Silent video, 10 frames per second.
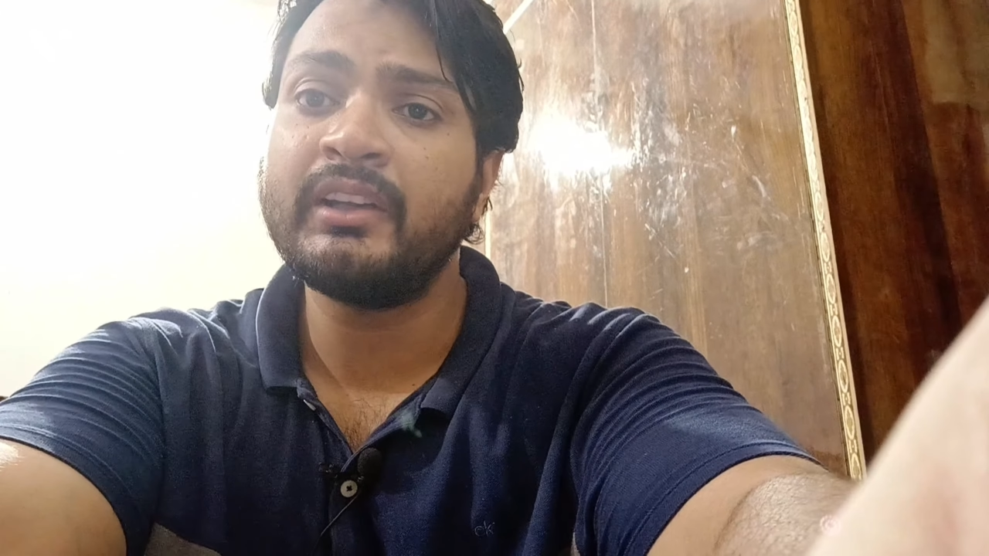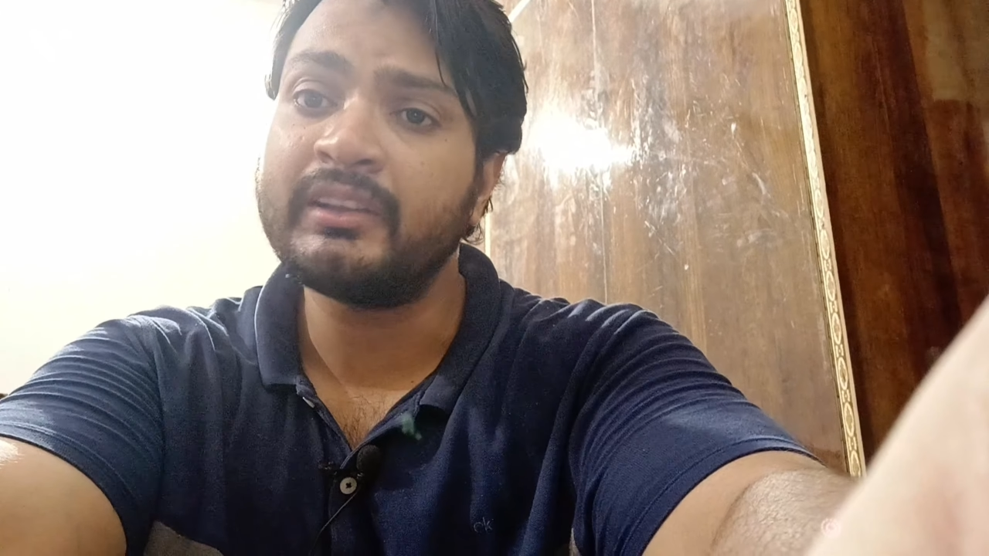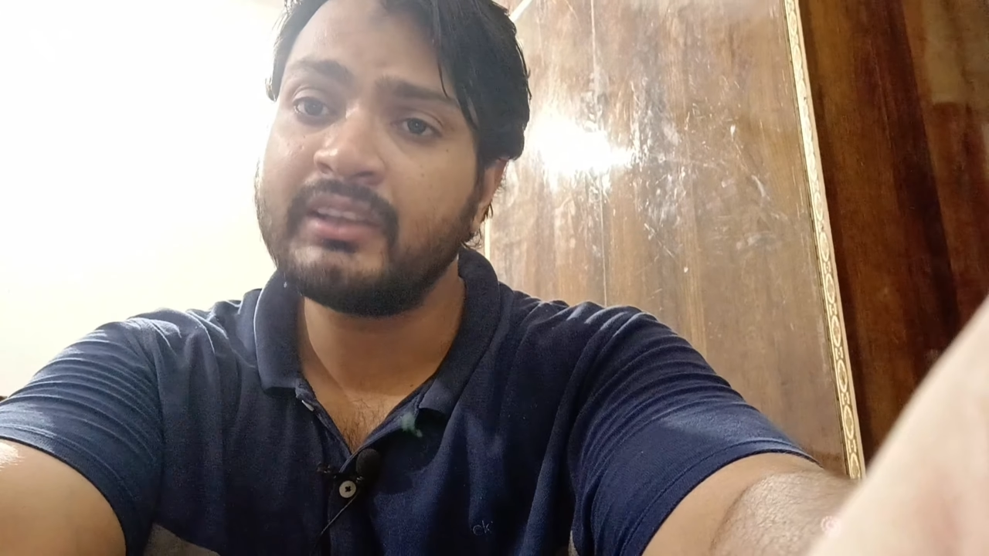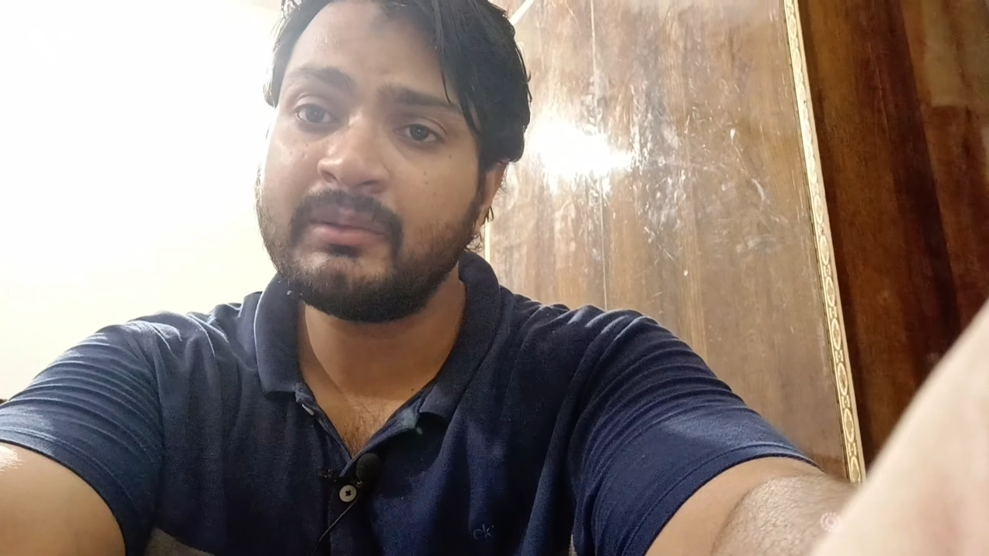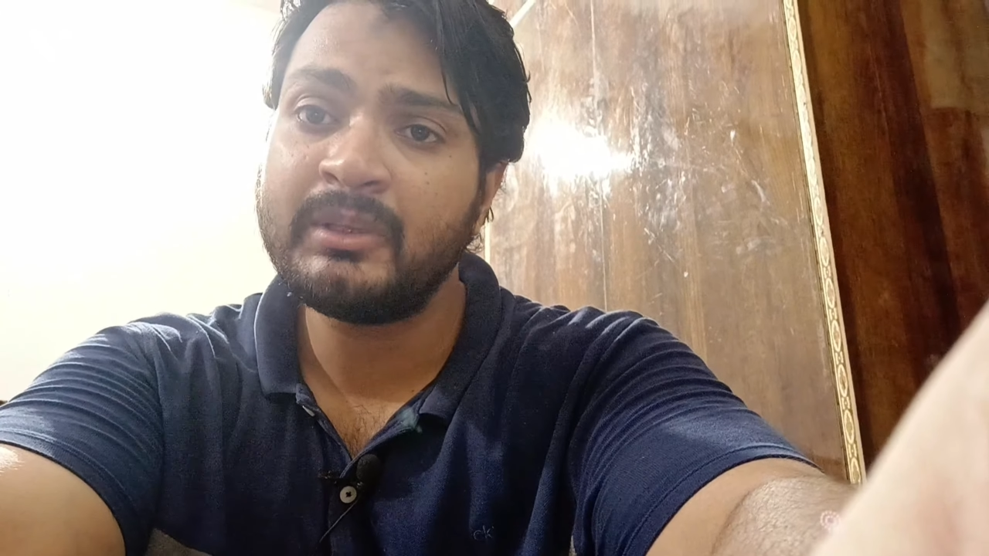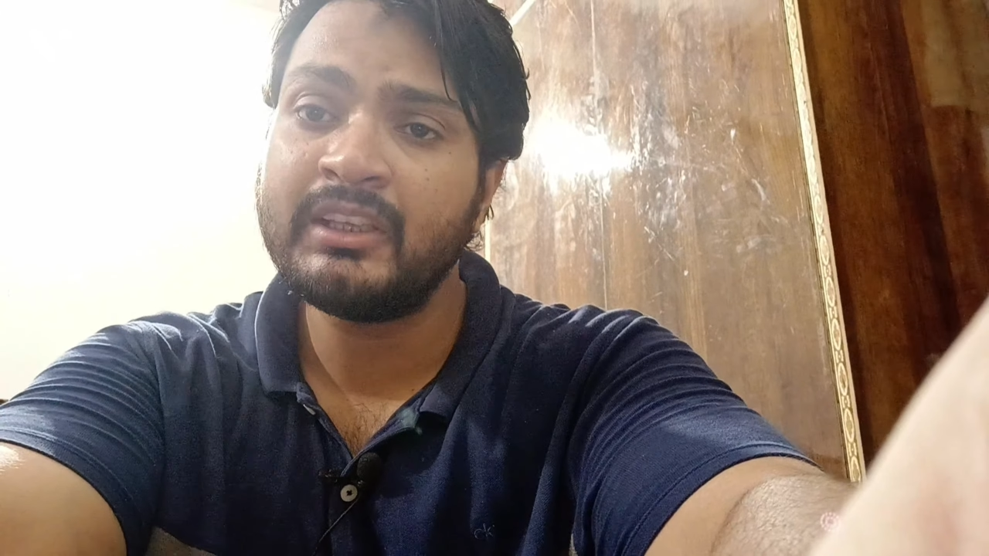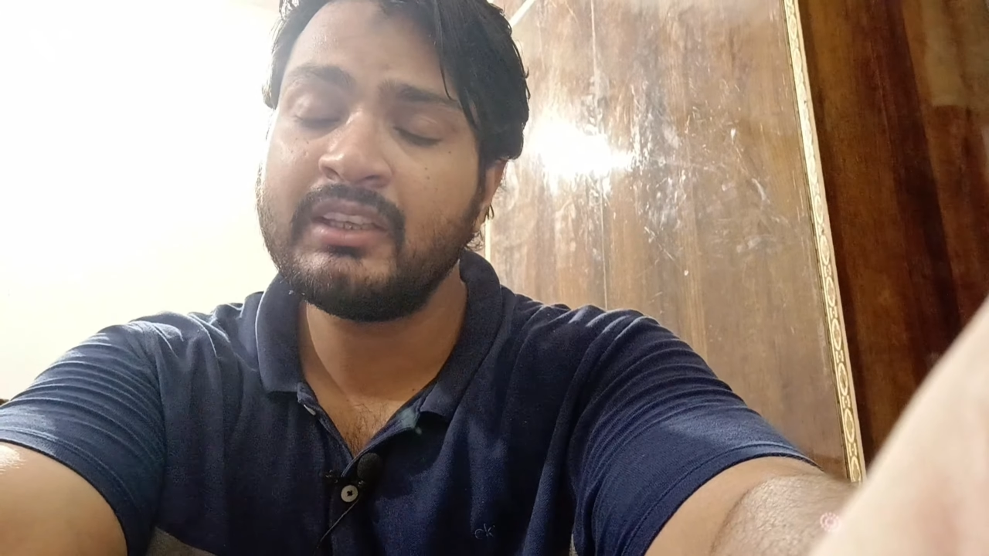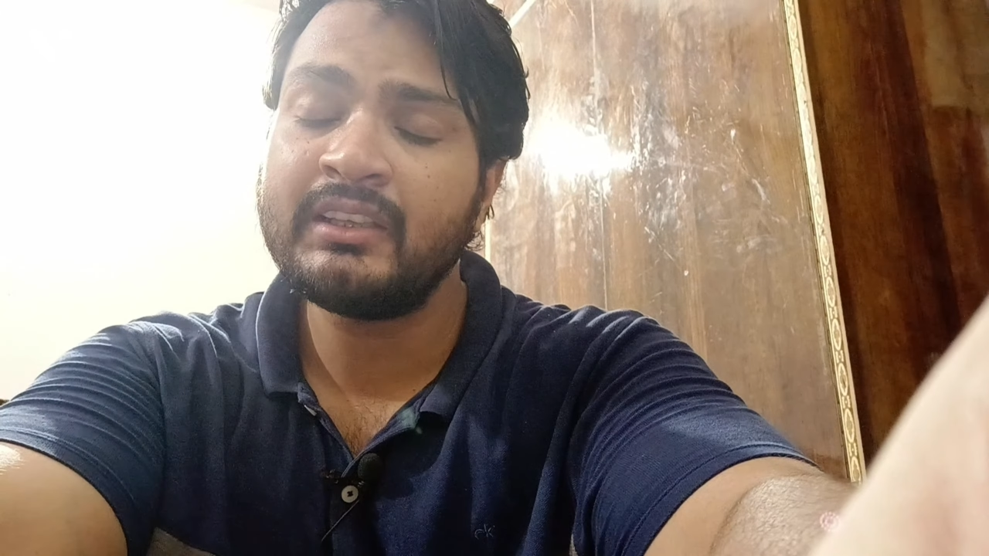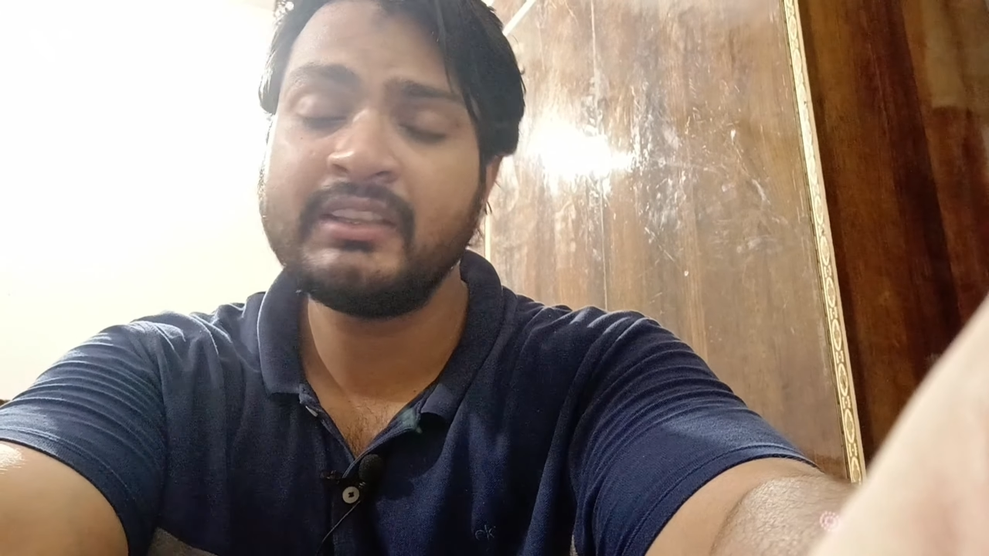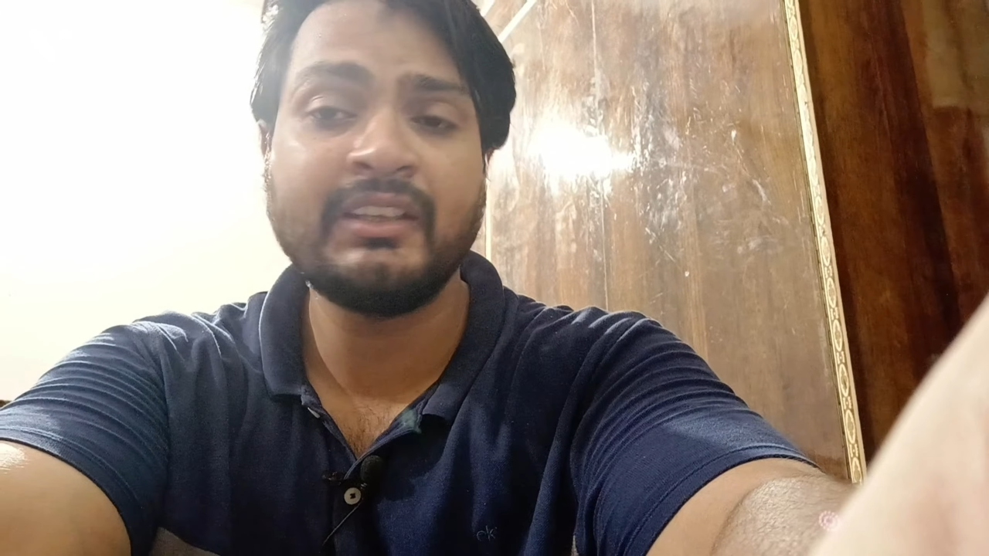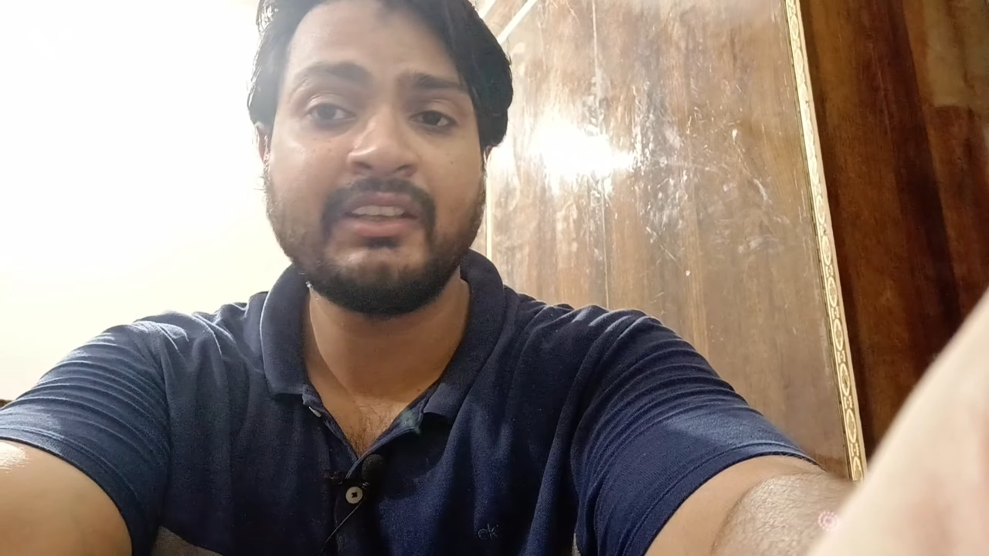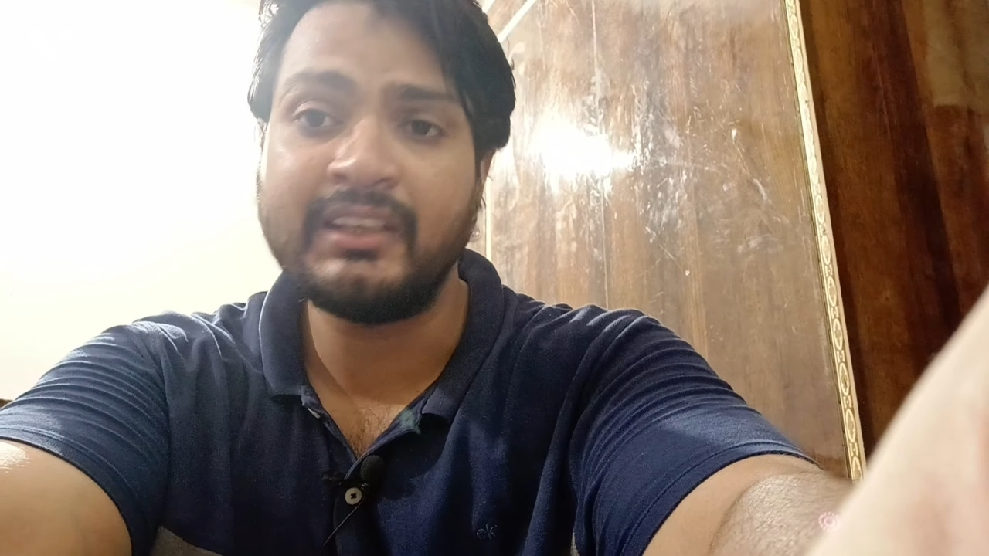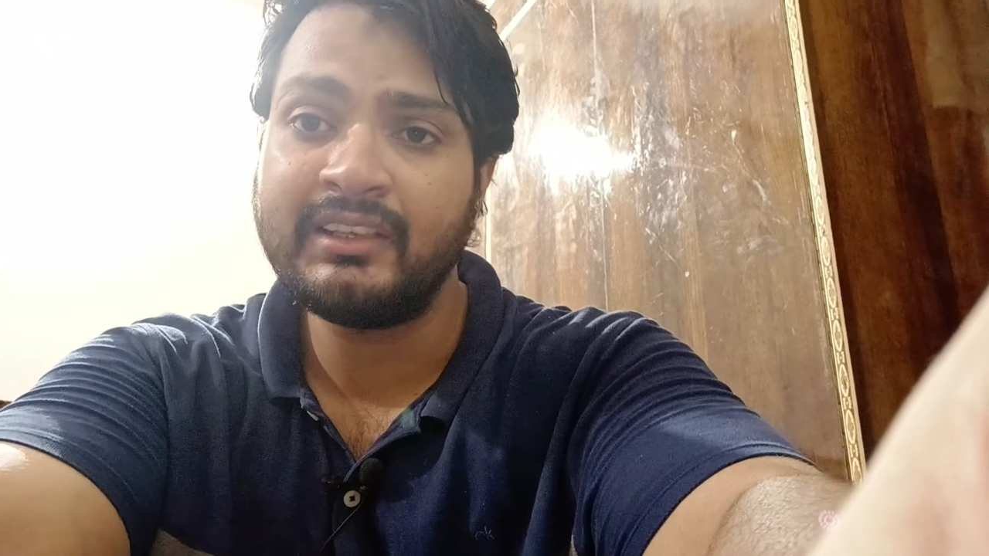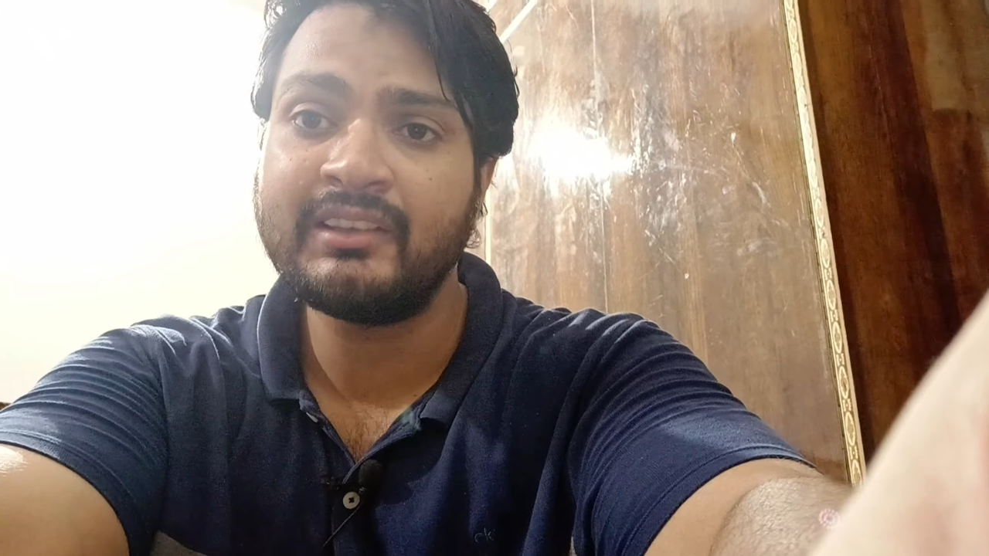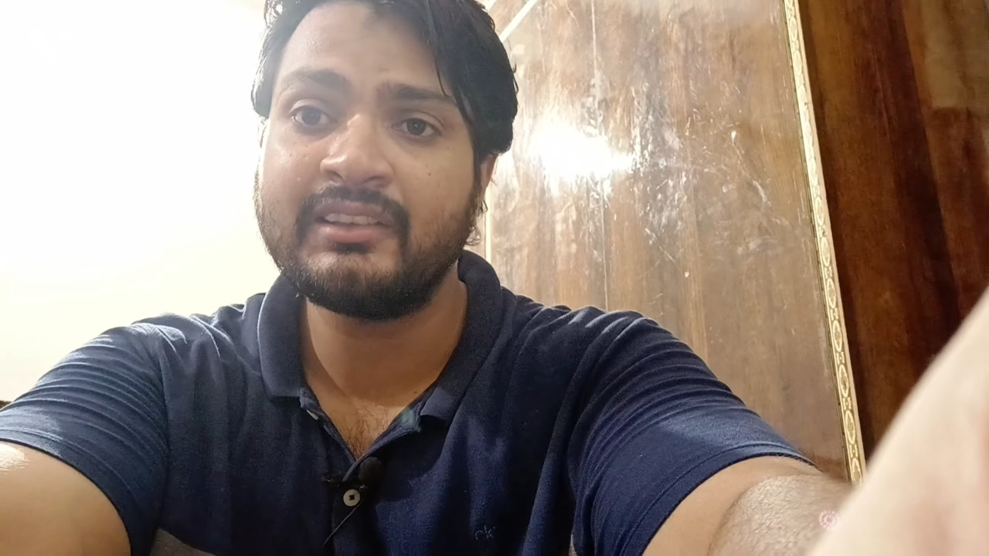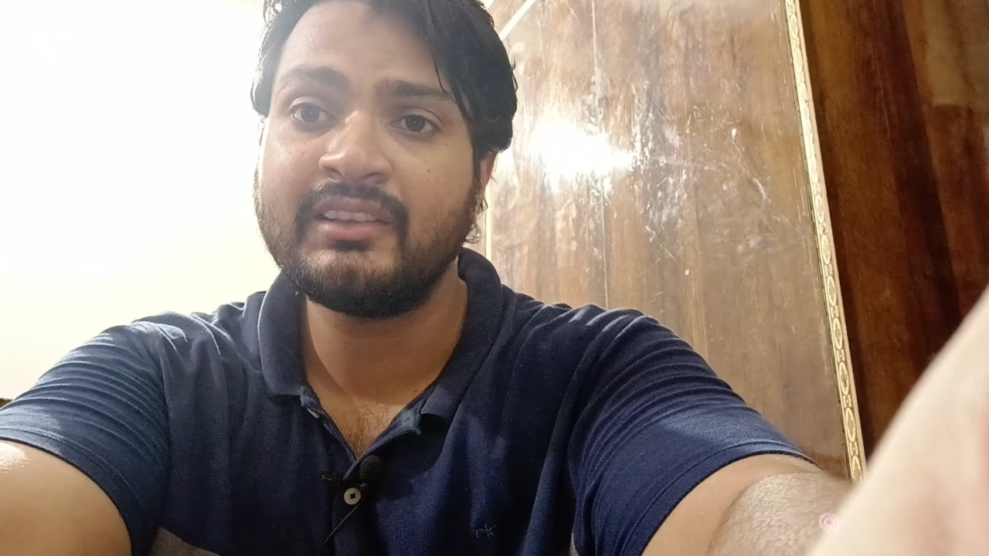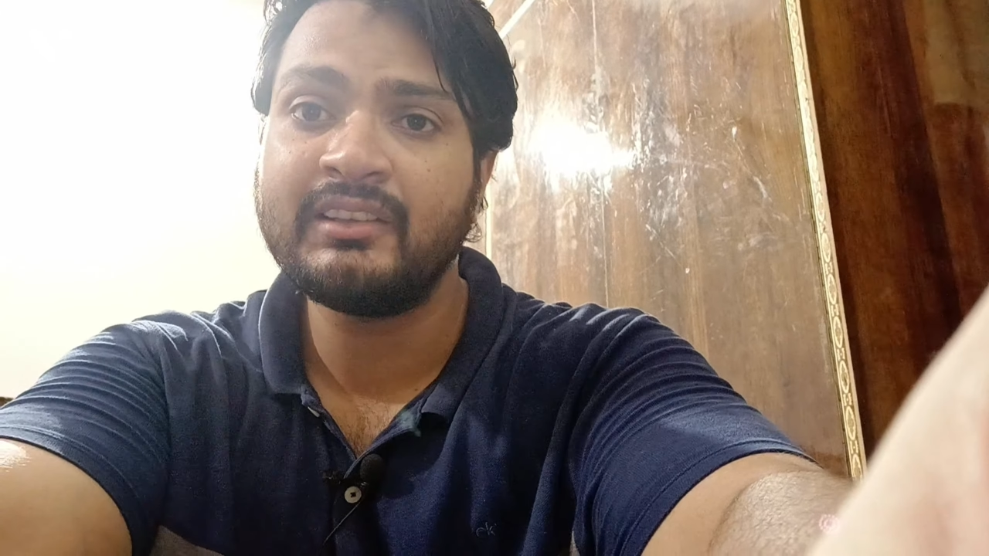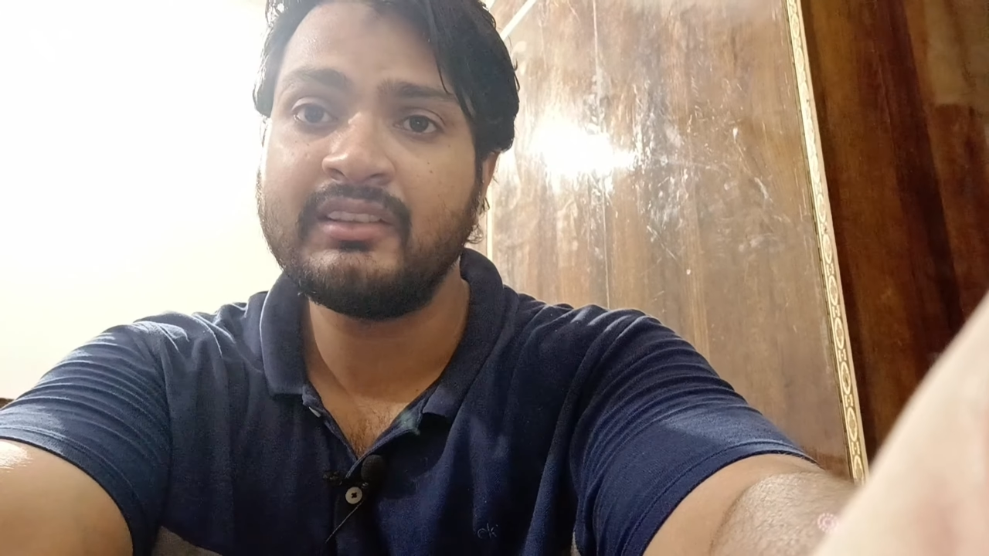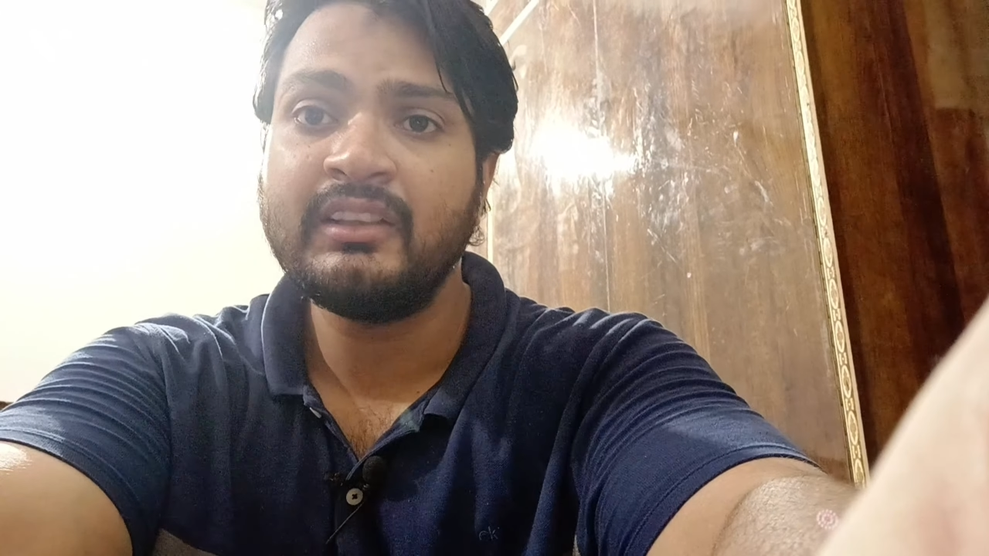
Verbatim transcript: करता भी है या नहीं करता